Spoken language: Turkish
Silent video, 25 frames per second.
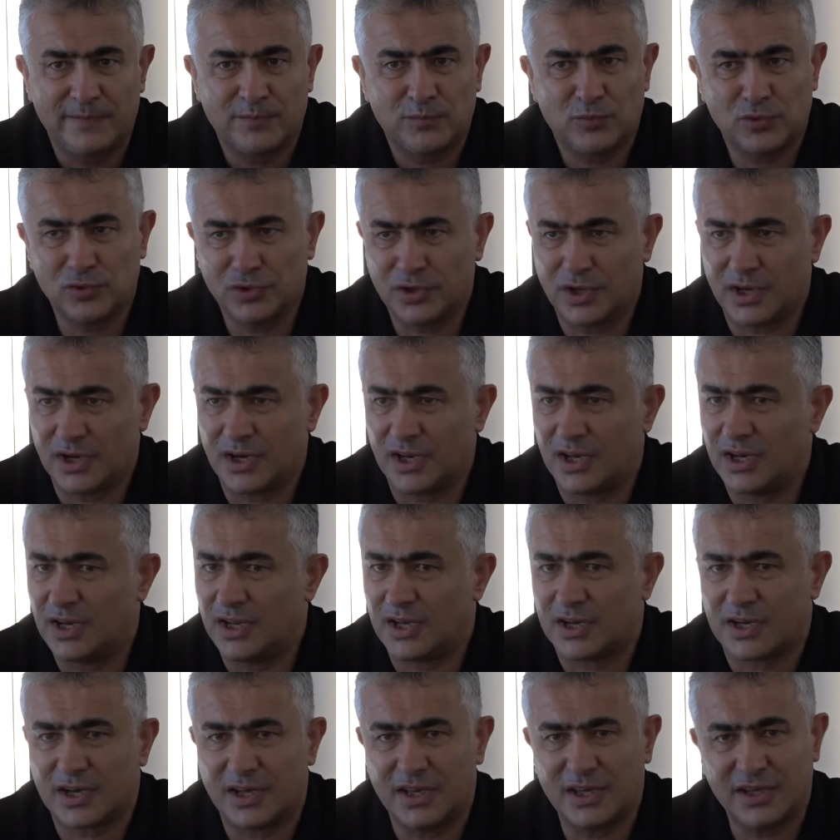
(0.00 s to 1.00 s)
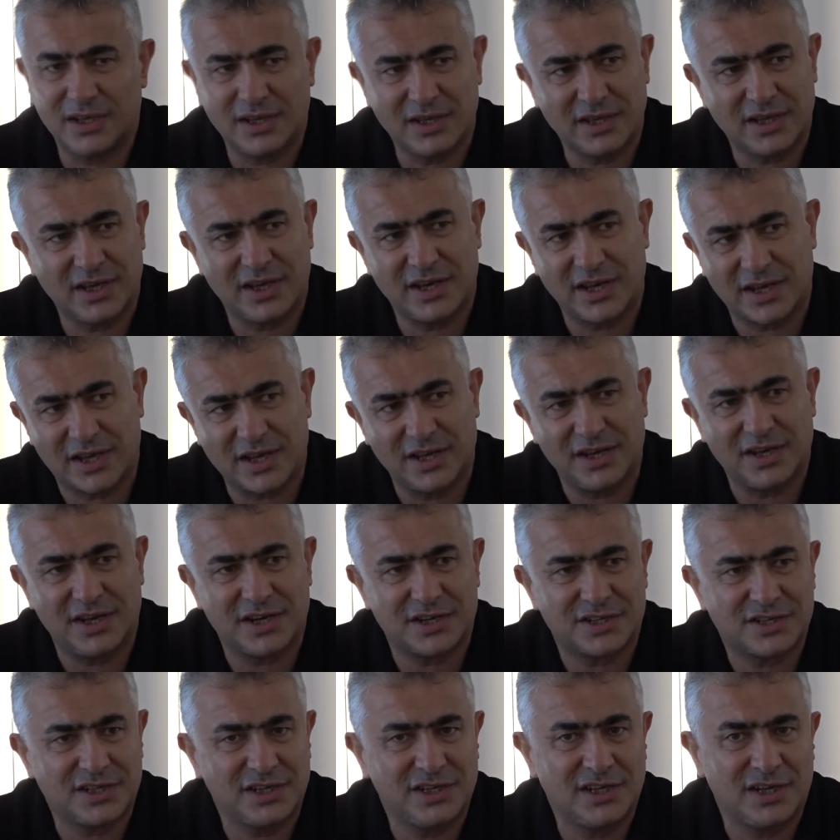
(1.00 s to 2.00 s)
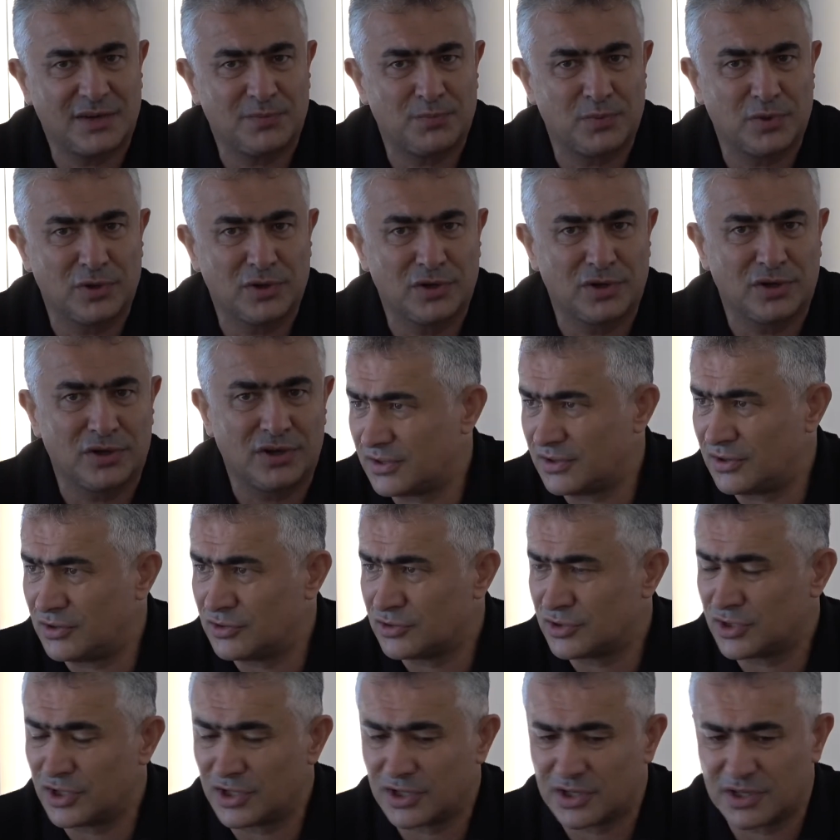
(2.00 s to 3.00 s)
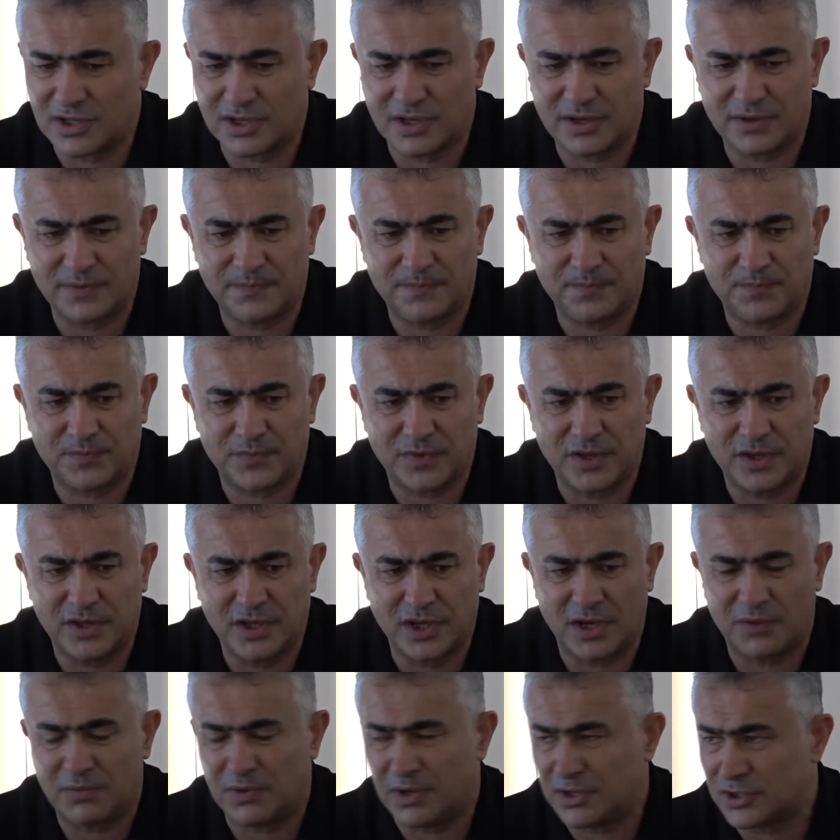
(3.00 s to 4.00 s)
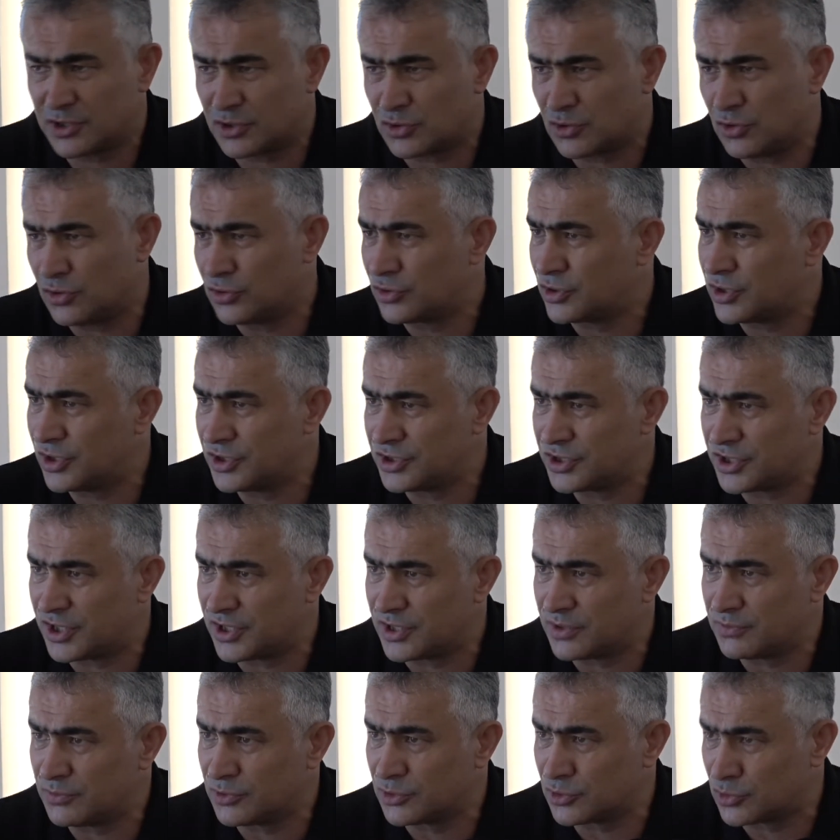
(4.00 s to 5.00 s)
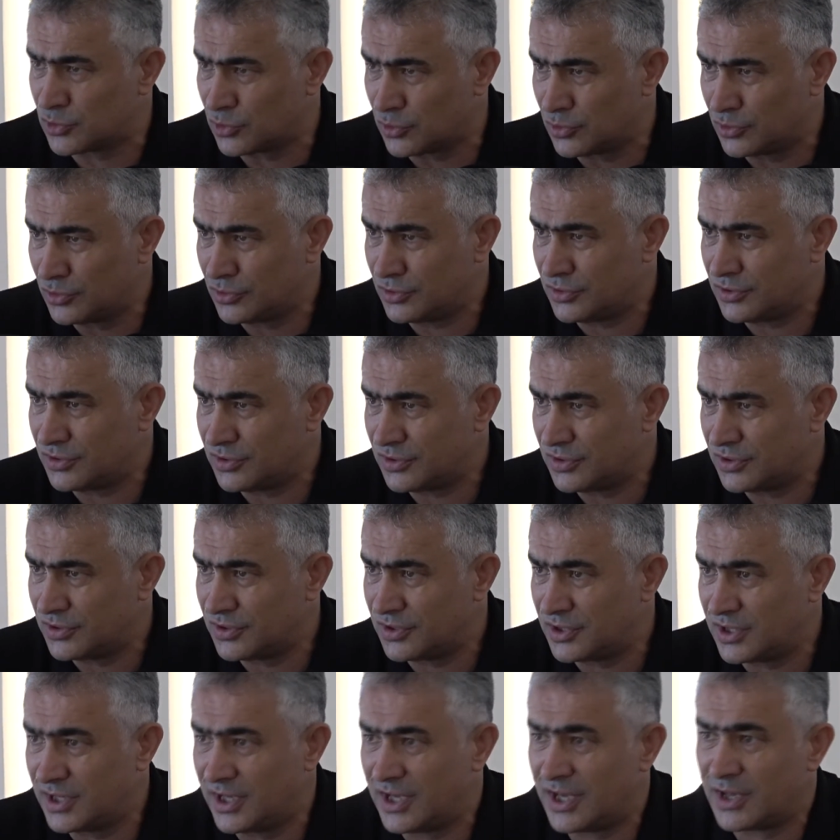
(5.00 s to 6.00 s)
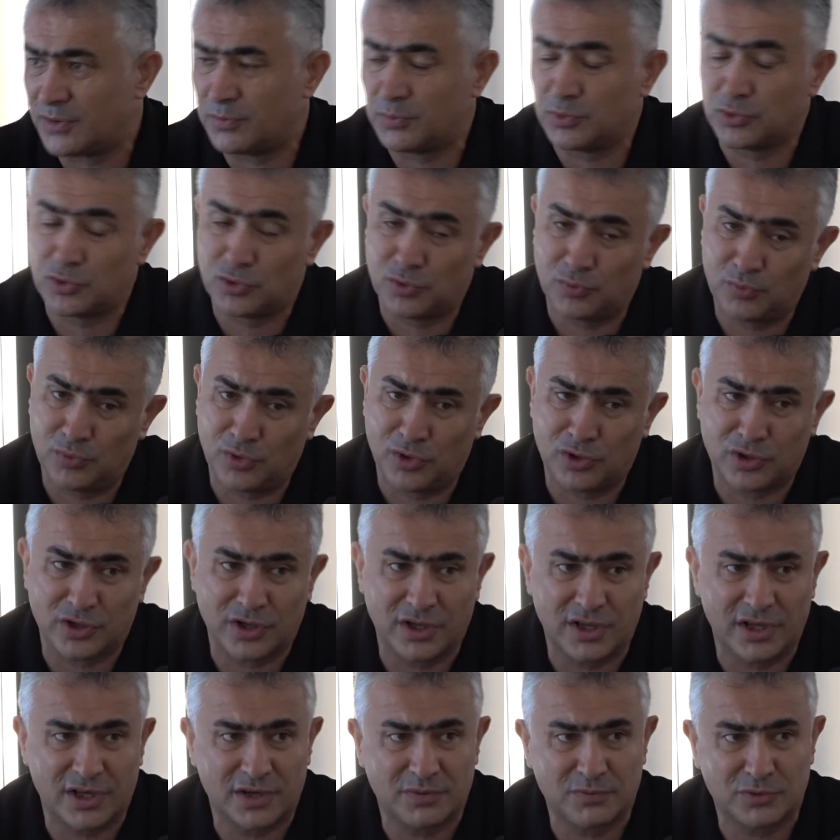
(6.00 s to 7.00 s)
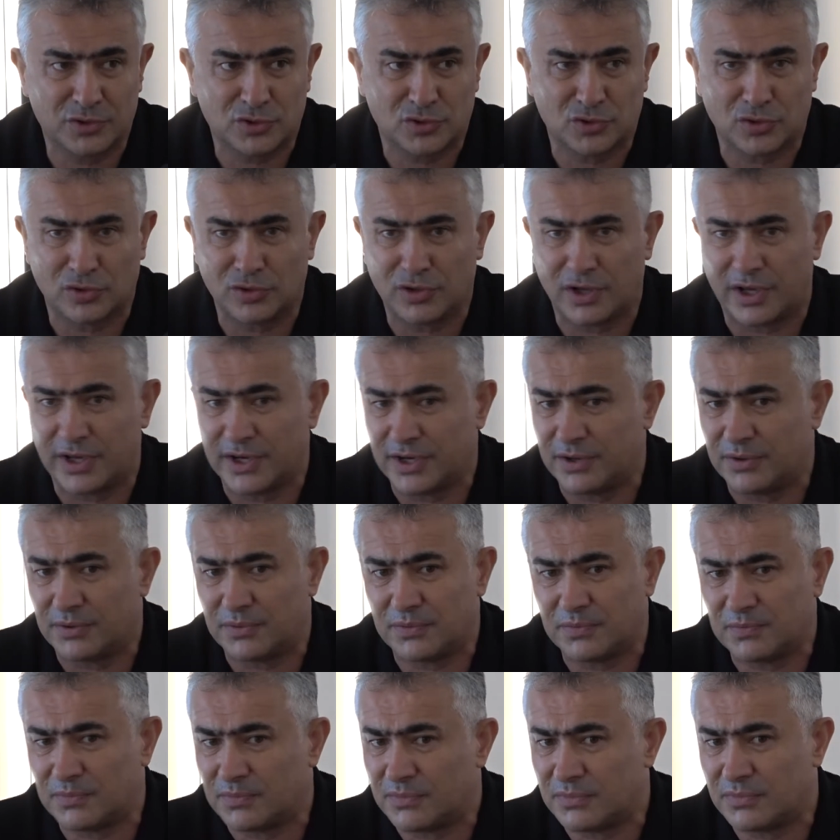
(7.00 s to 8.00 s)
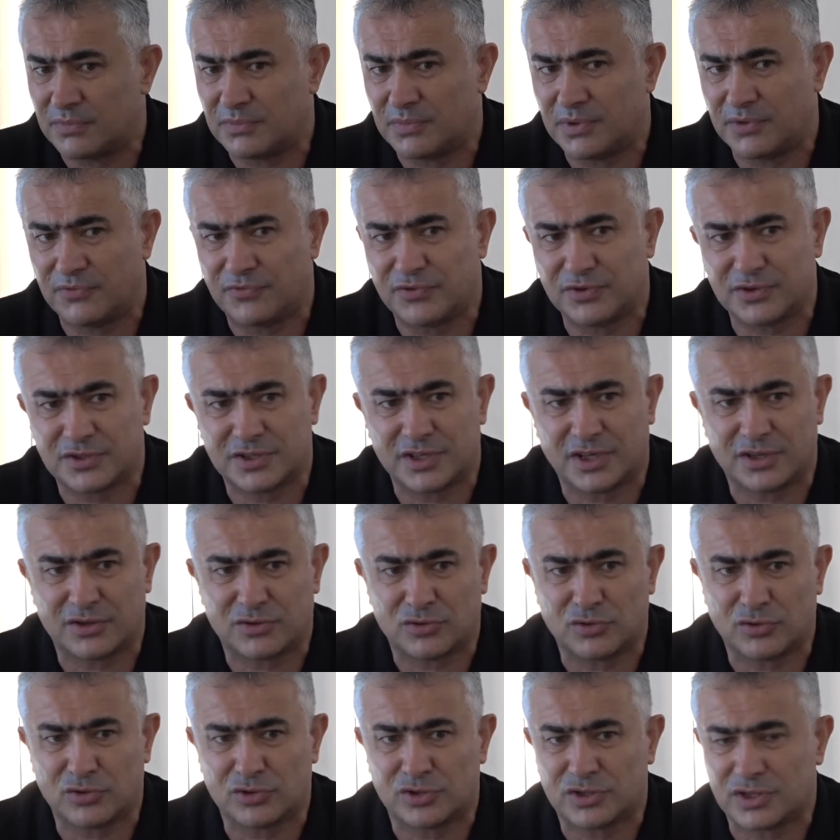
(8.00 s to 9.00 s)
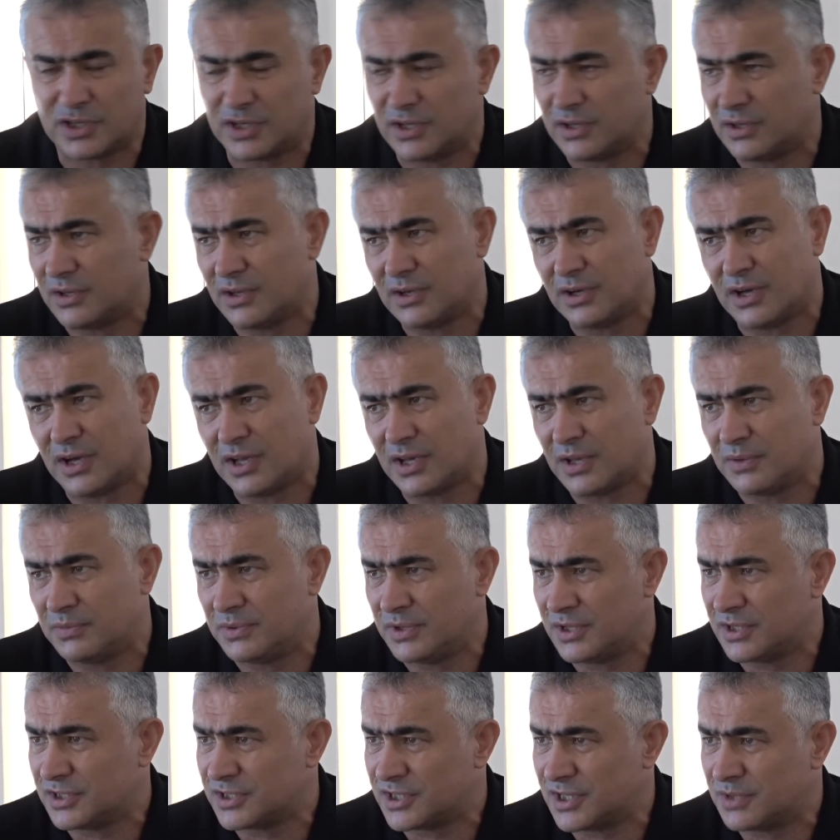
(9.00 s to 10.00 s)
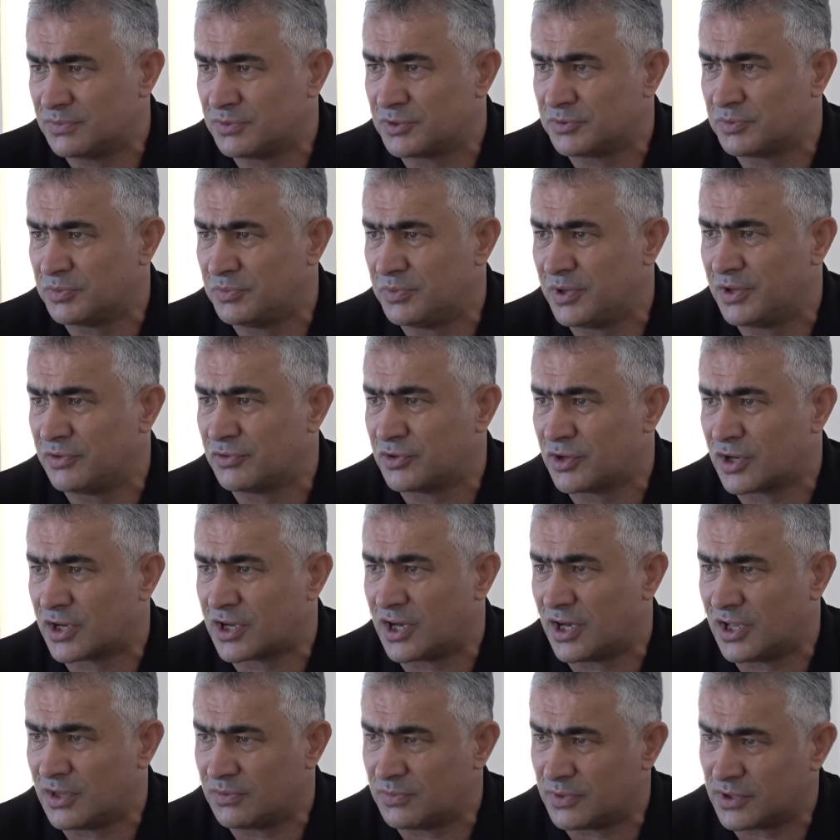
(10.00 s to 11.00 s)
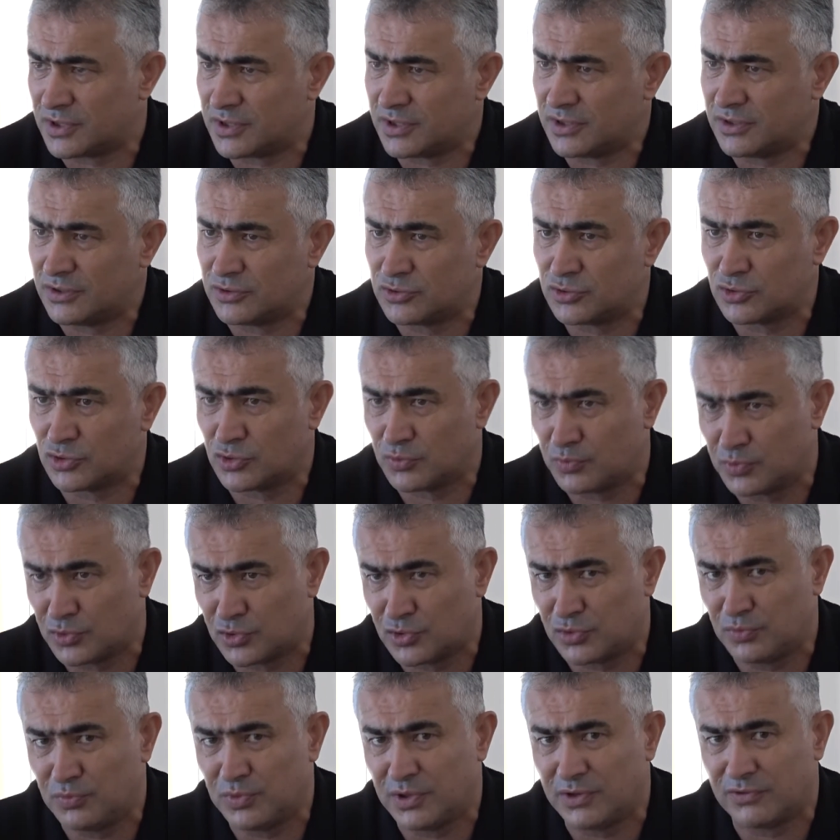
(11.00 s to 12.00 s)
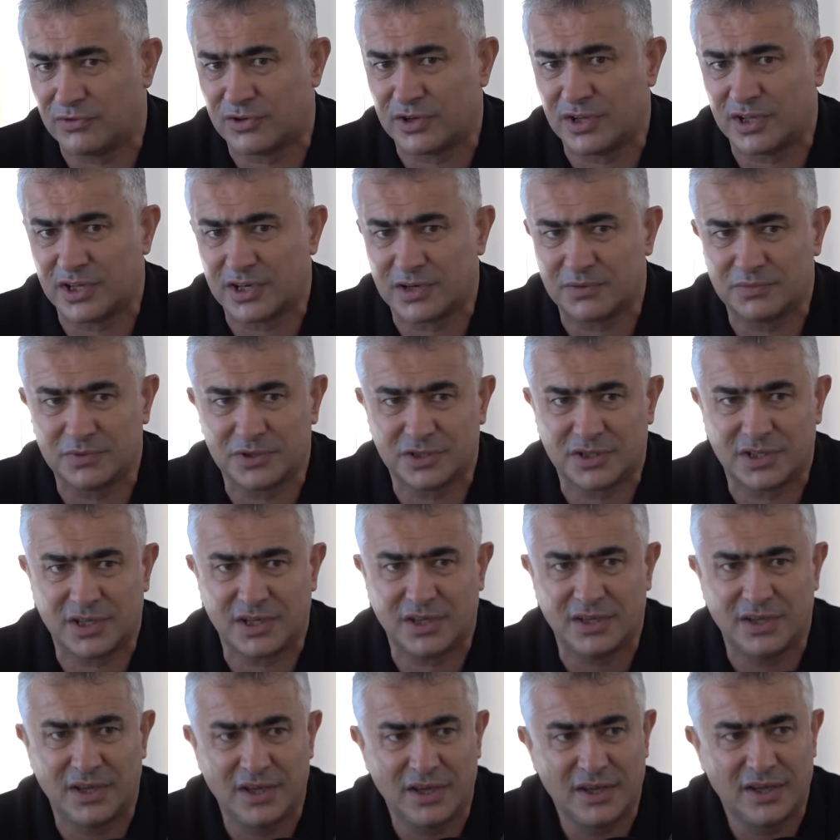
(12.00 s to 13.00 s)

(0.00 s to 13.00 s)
Bunlarla alakalı gereken her şey yapılıyor. Özellikle yabancı kontenjanımız dolu. Diğer bütün bölgelerimiz dolu. Hani bir fırsat da olsa alabileceğimiz bir mevki kalmadı. Çünkü bütün mevkilerimizde